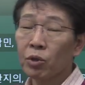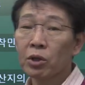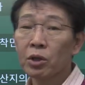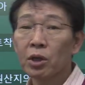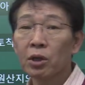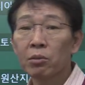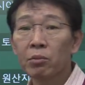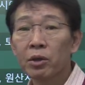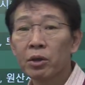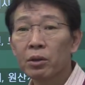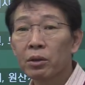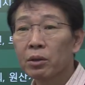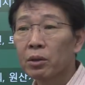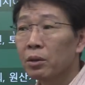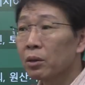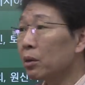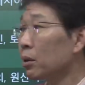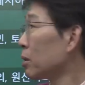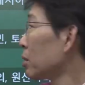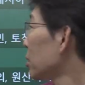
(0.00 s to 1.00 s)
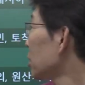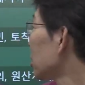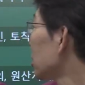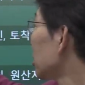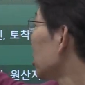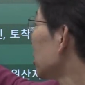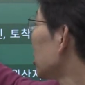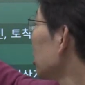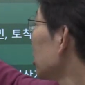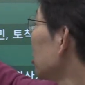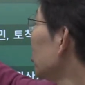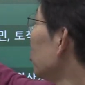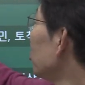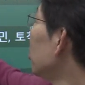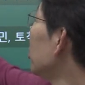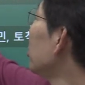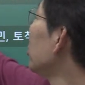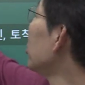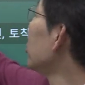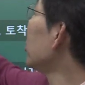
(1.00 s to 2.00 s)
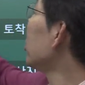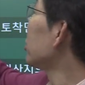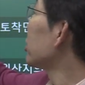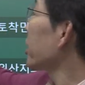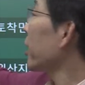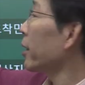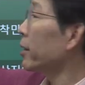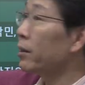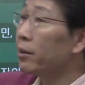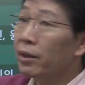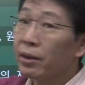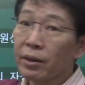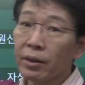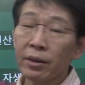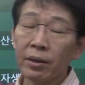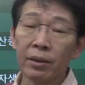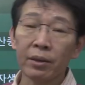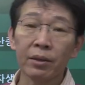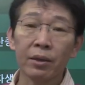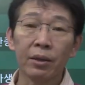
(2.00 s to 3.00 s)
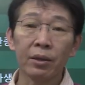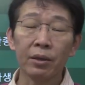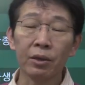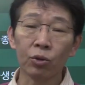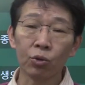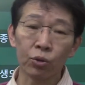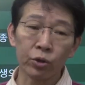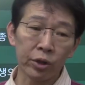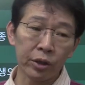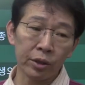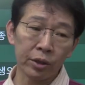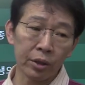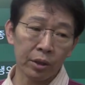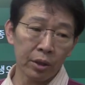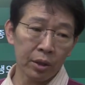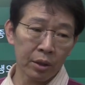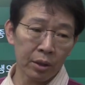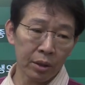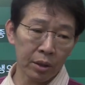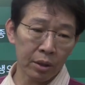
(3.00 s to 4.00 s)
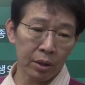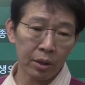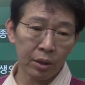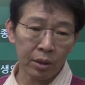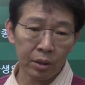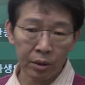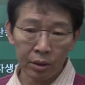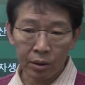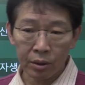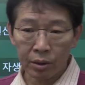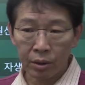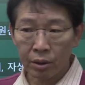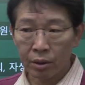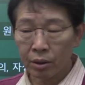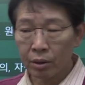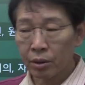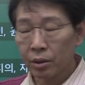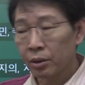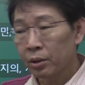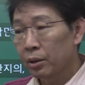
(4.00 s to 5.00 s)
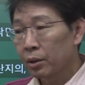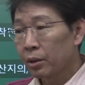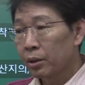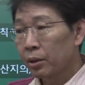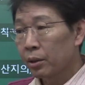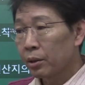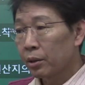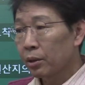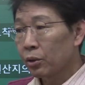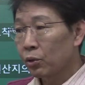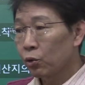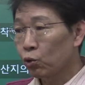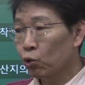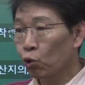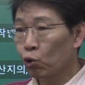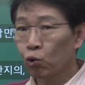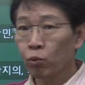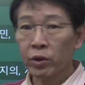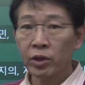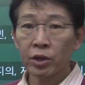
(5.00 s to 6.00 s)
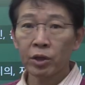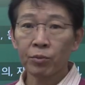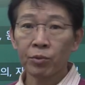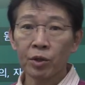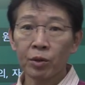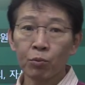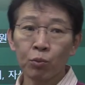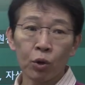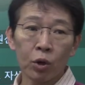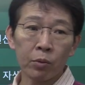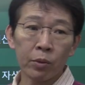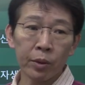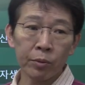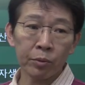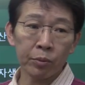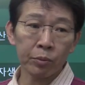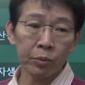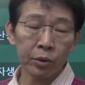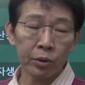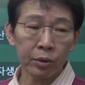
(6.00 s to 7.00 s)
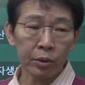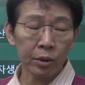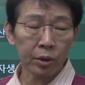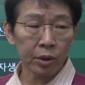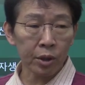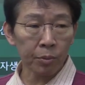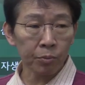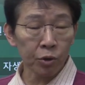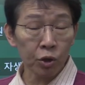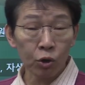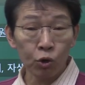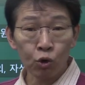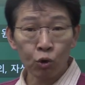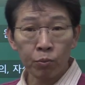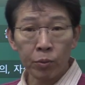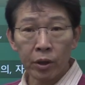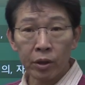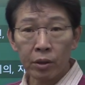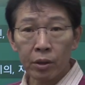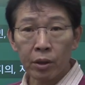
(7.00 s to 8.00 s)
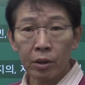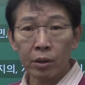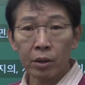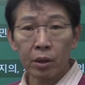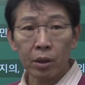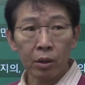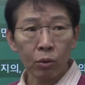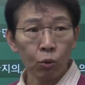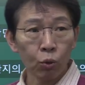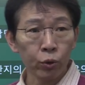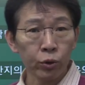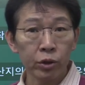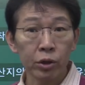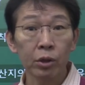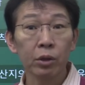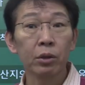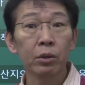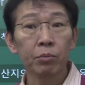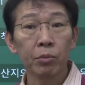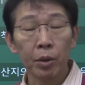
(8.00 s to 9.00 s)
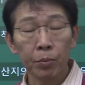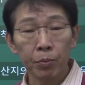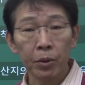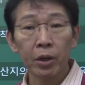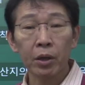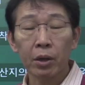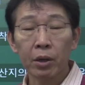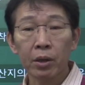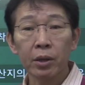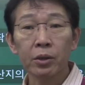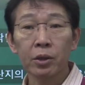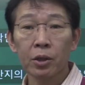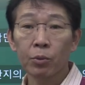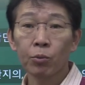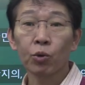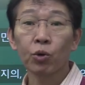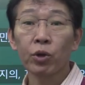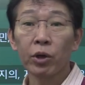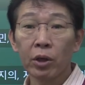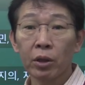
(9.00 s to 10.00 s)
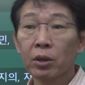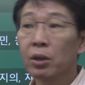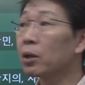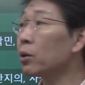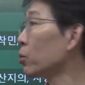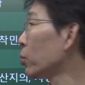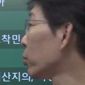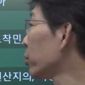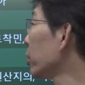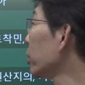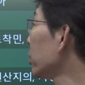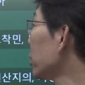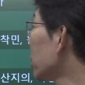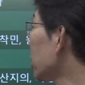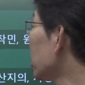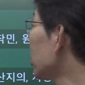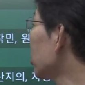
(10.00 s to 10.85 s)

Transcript: 뭐냐 하면은 그 물 사이에가 있다. 인도네시아가 이제 그 조그만 섬들을 포함하는 뭐 3,600개인가 5,000 몇백 개인가 섬으로 돼 있다고 얘기를